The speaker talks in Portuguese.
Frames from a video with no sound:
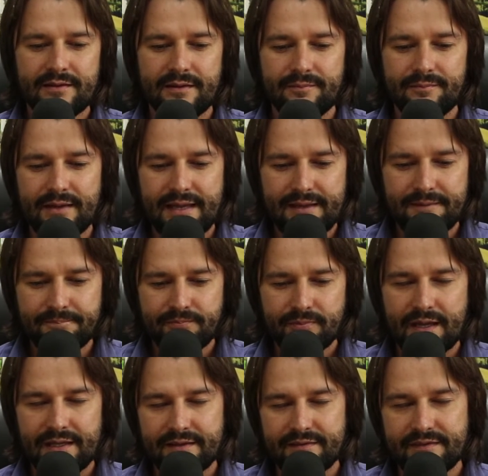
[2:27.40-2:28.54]
Também
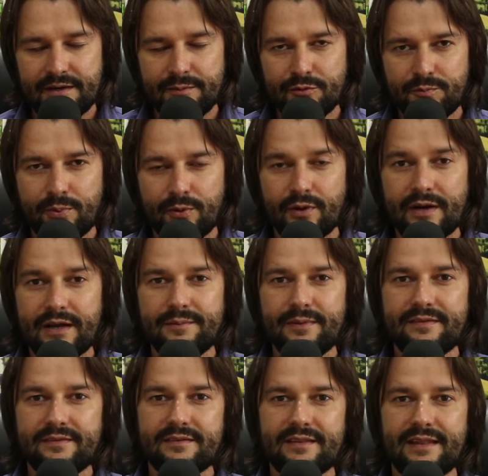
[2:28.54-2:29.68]
cadastramos
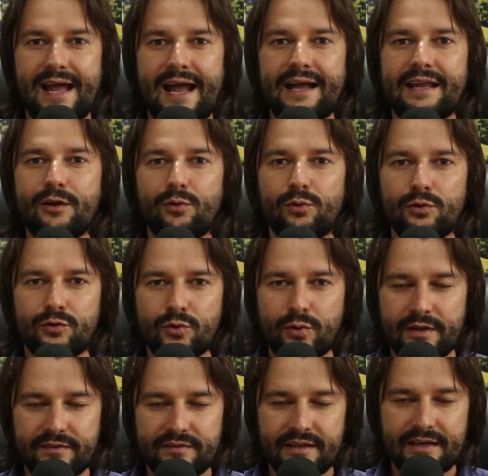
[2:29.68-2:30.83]
programas na
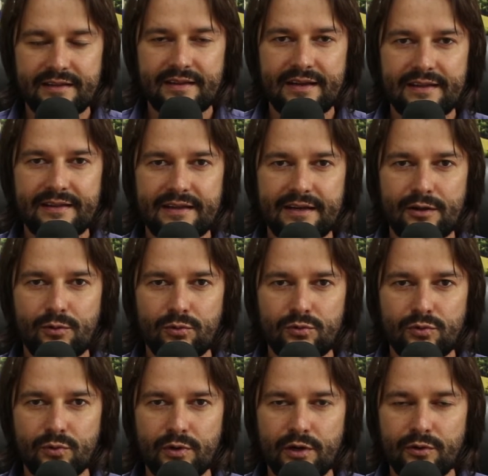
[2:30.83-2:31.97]
agricultura, Secretaria da
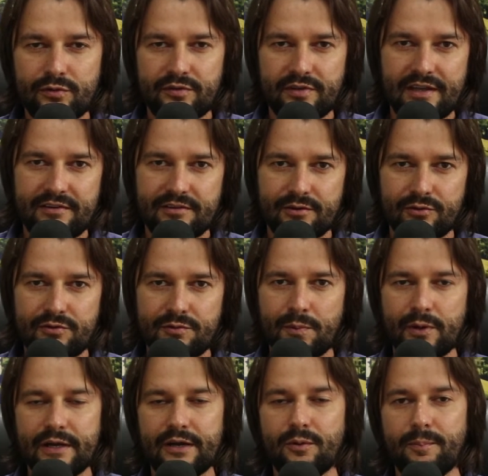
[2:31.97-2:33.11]
Agricultura, ou seja,
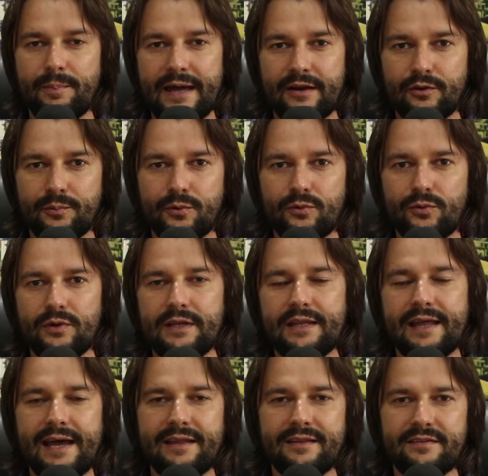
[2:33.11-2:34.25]
Cotiporã não perde
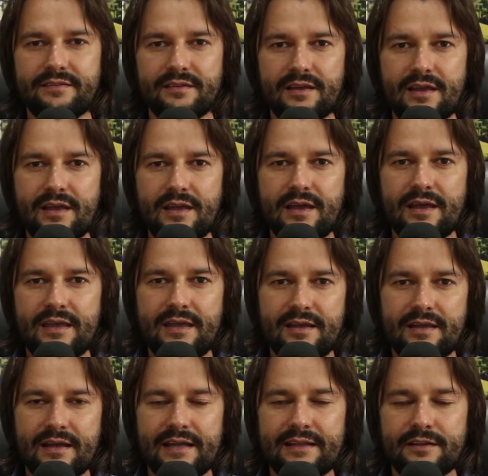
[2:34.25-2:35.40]
oportunidades e
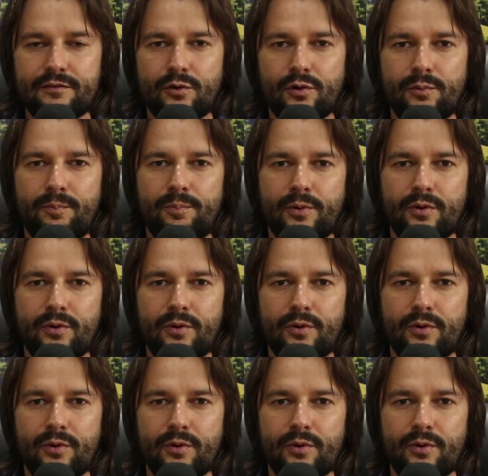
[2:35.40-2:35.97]
cadastrou